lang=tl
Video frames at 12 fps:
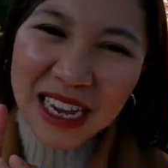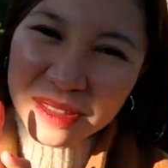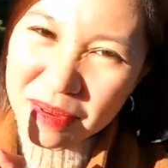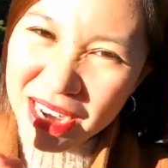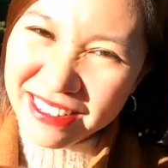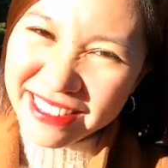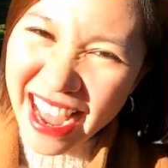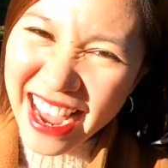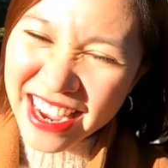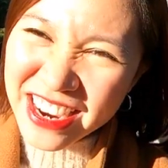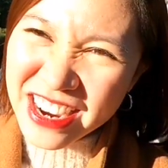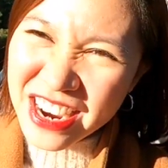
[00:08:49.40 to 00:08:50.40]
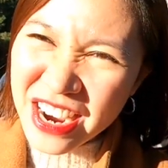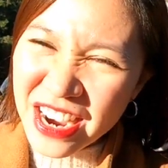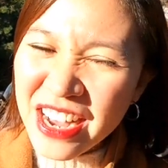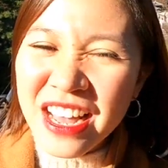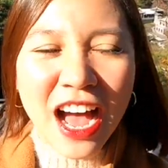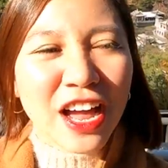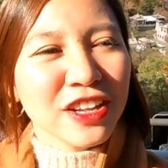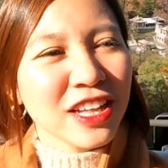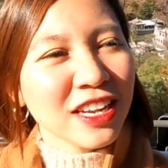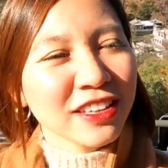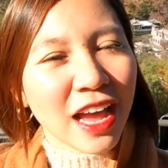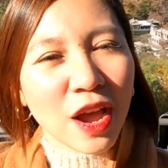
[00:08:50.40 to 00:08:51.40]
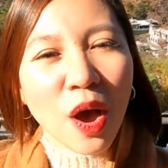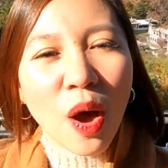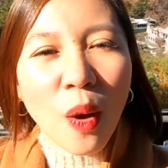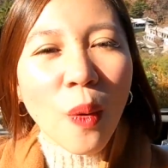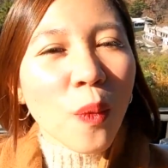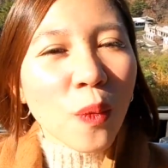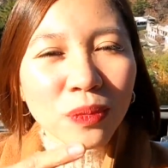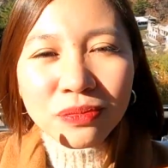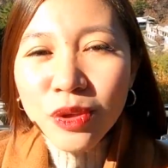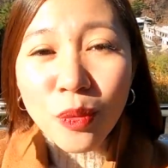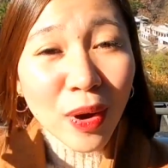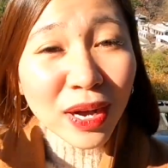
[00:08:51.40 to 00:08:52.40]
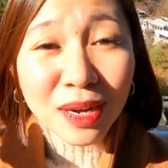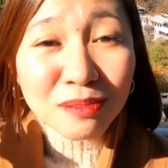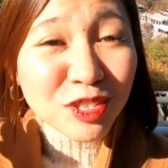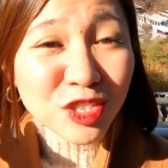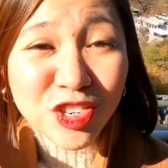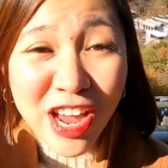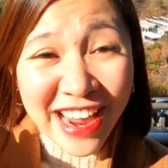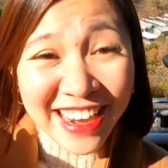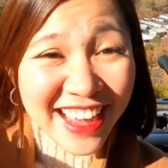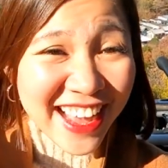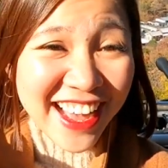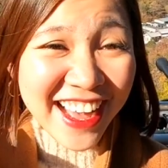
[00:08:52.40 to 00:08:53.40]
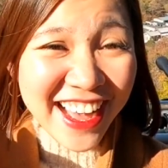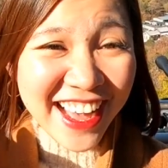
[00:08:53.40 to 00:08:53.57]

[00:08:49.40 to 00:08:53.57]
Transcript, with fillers: Bakit pa lang tayo? Ano na lang tayo? Lounge picture tayo. Welcome to China!